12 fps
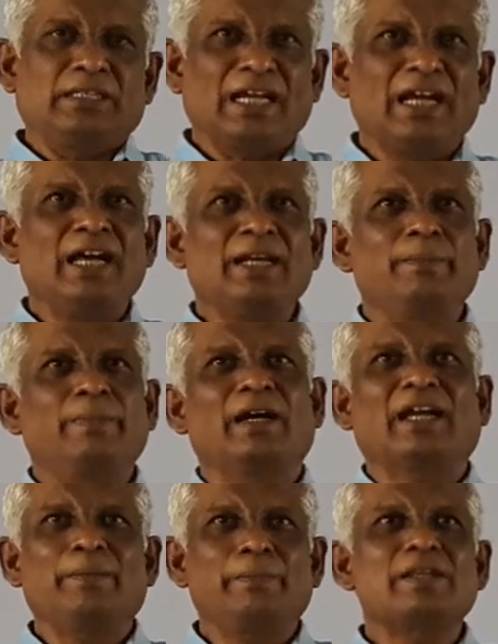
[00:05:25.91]

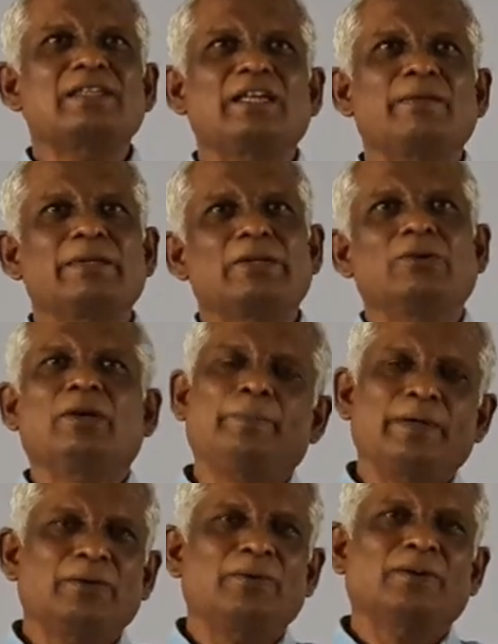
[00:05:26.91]
தயாரிப்பாக எப்படி செய்வீர்களோ
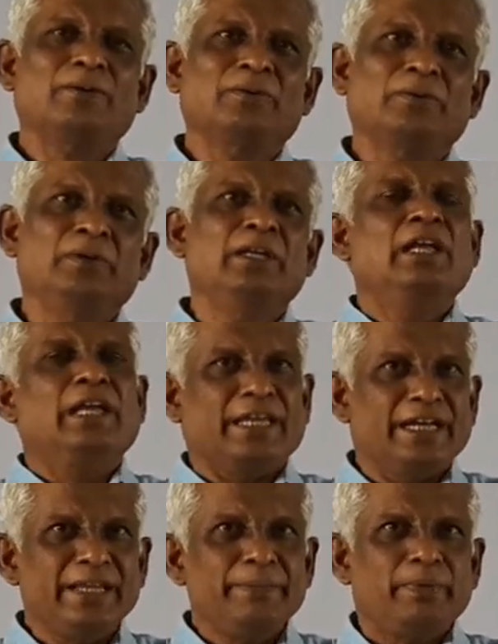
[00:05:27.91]
அப்படி கொடுக்கணும்
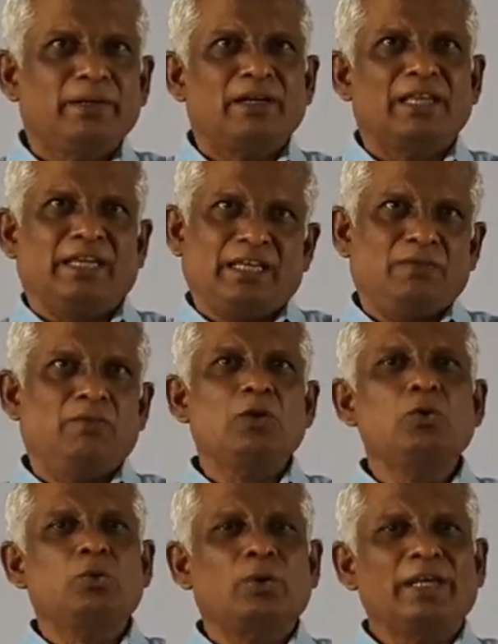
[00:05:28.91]
இனிப்புகளை
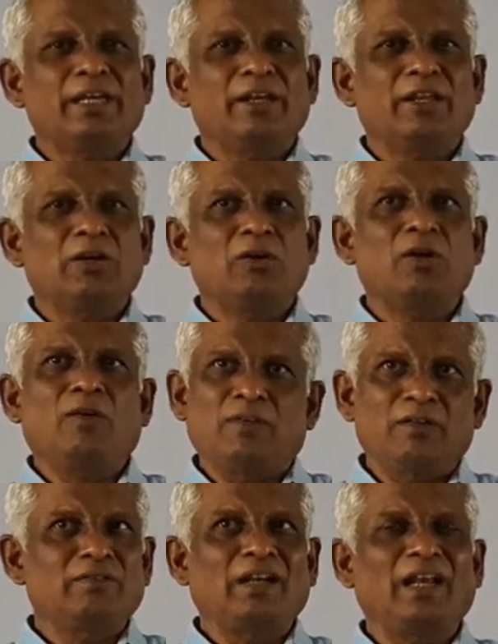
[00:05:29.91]
எவ்வளவு குறைக்கிறீர்களோ
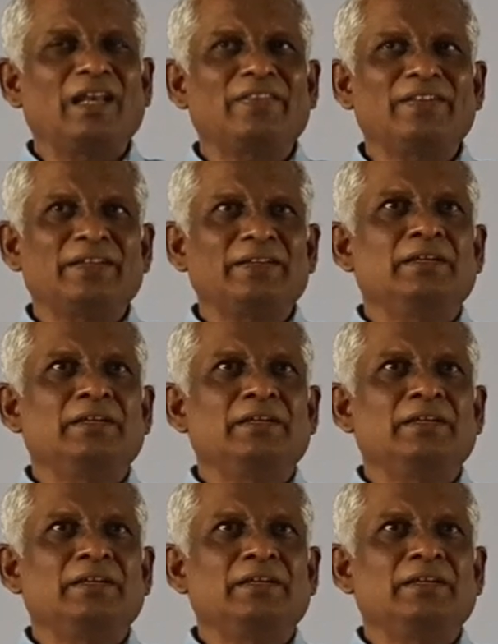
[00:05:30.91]
அவ்வளவு நல்லது